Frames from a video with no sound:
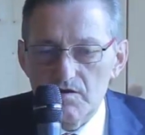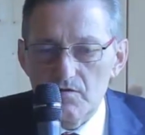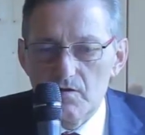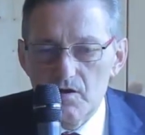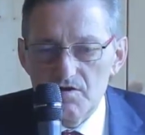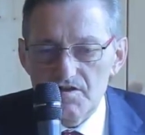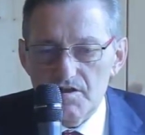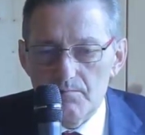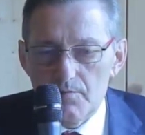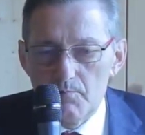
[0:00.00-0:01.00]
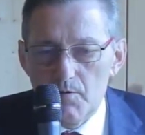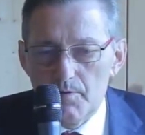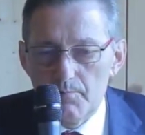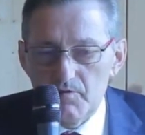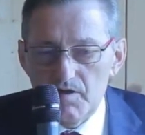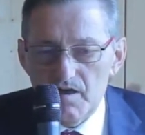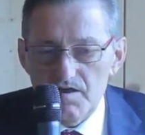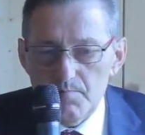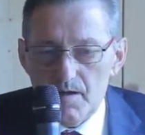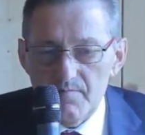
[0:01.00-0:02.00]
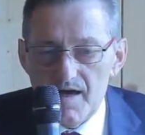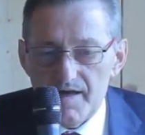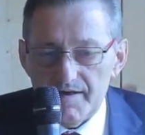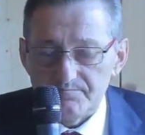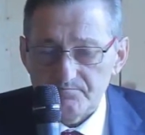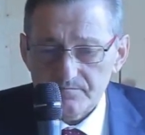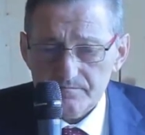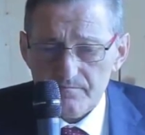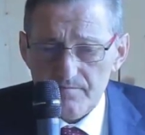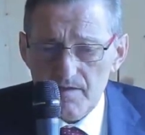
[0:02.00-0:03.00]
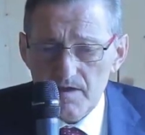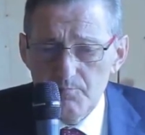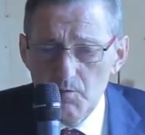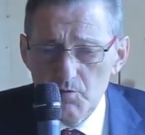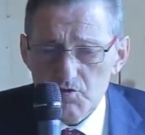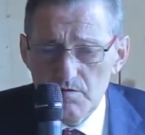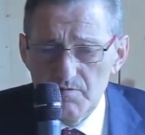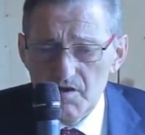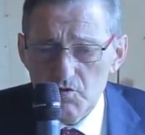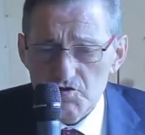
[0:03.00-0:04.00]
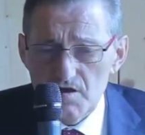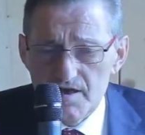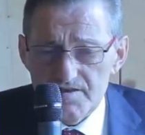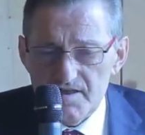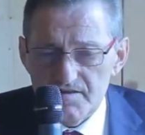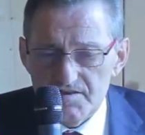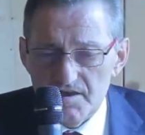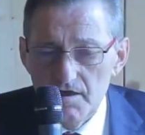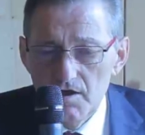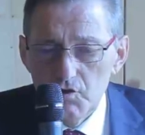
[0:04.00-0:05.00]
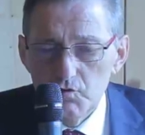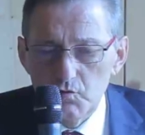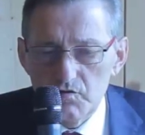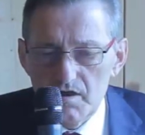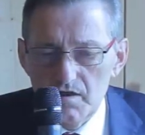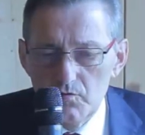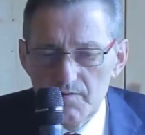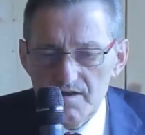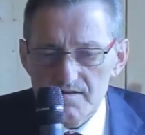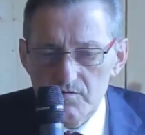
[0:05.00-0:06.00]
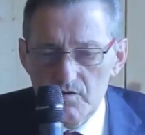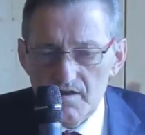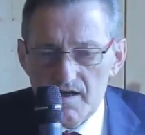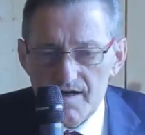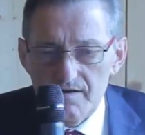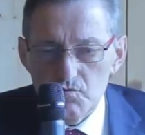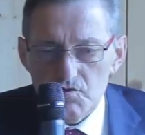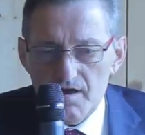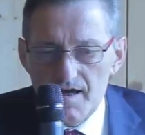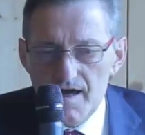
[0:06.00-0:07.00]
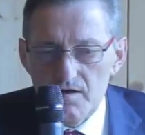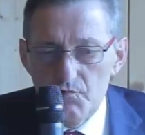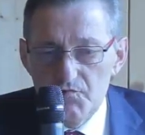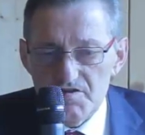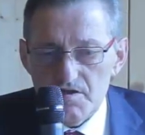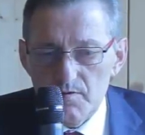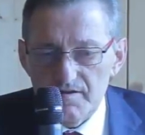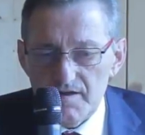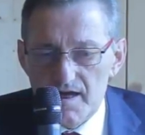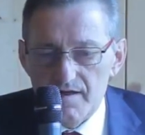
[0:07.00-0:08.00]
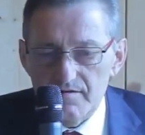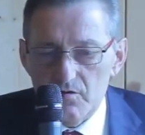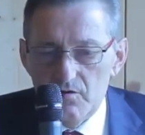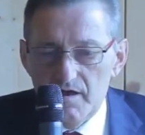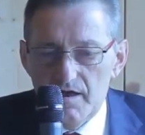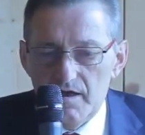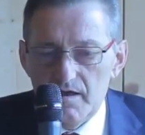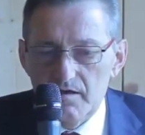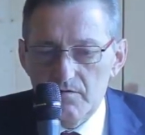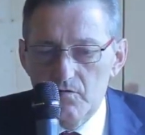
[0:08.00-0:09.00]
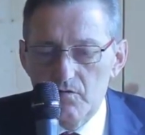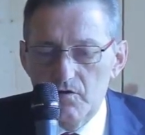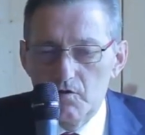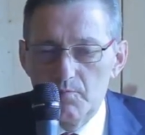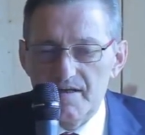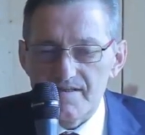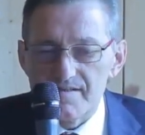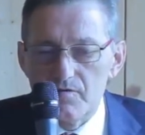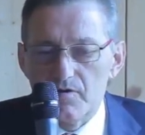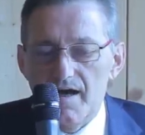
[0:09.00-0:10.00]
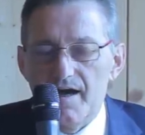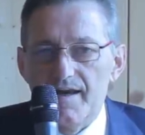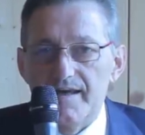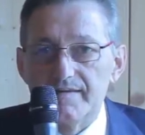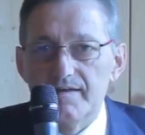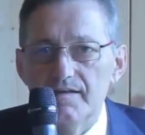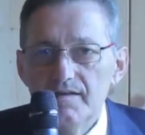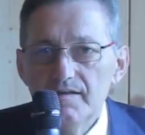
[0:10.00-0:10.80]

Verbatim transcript: tecnologiche proprio per poter risparmiare il più possibile di costi energetici. Tutta l'illuminazione dell'area industriale, uffici e quant'altro è con l'illuminazione a LED